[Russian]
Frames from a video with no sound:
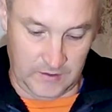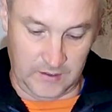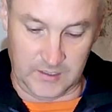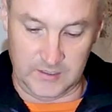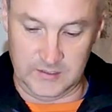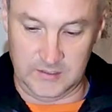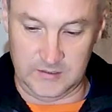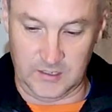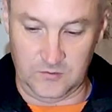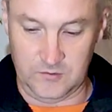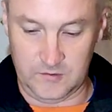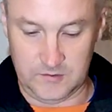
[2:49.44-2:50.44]
гарантийный
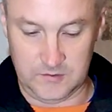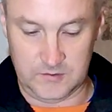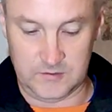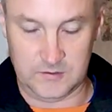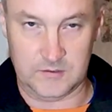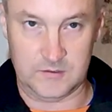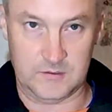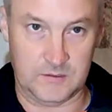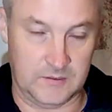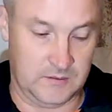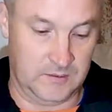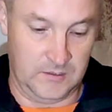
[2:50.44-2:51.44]
талон –
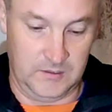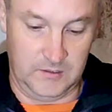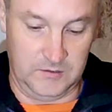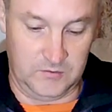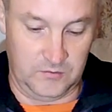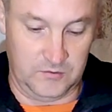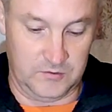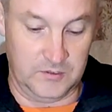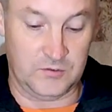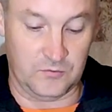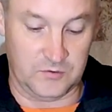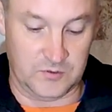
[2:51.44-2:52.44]

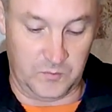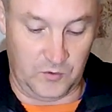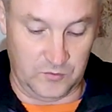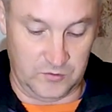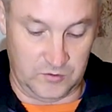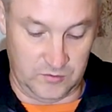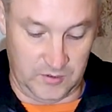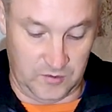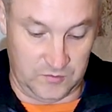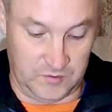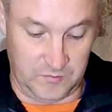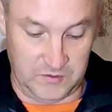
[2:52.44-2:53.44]
Инструкция полностью на
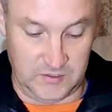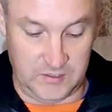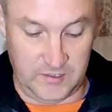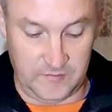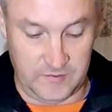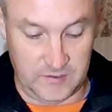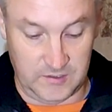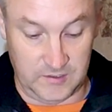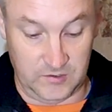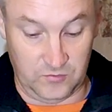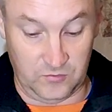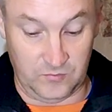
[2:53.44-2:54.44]
русском языке,
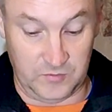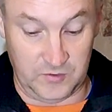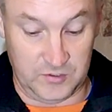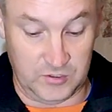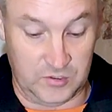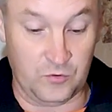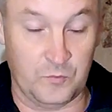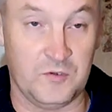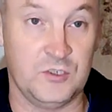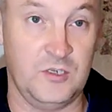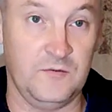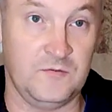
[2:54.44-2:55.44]
а, крупный,
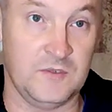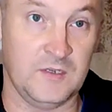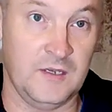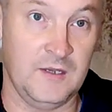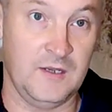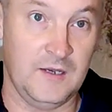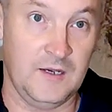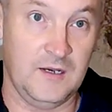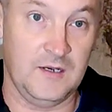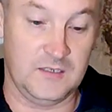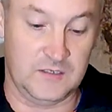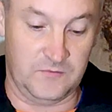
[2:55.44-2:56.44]
крупный шрифт
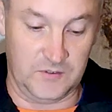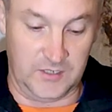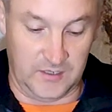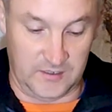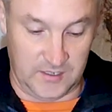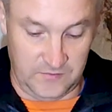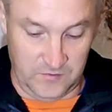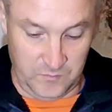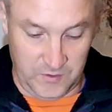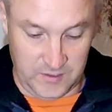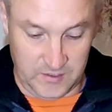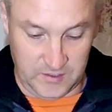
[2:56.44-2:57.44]
с
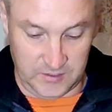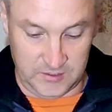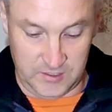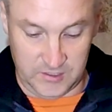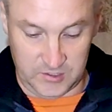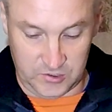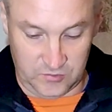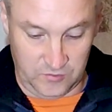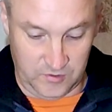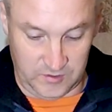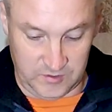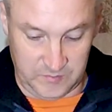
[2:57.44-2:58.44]
фотографиями, где
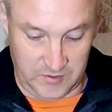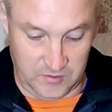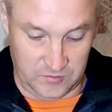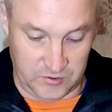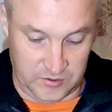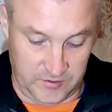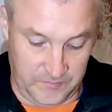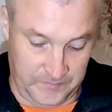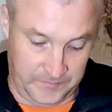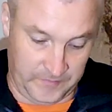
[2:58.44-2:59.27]
что расположено.